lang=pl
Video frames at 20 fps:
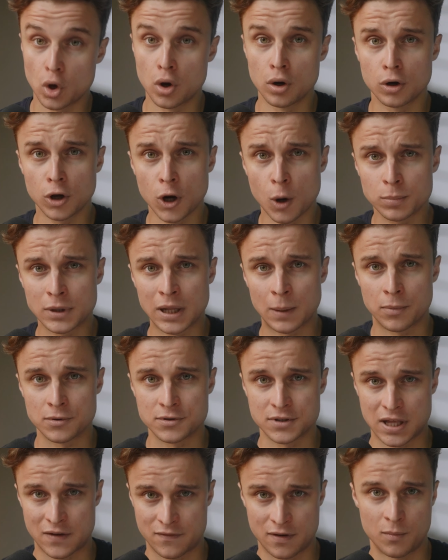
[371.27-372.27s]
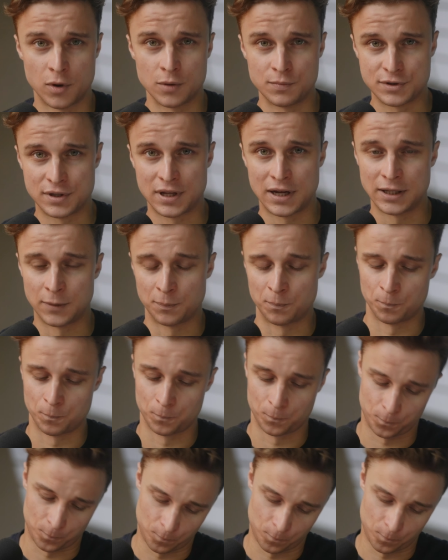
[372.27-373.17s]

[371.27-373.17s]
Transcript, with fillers: Okropna postawa moim zdaniem.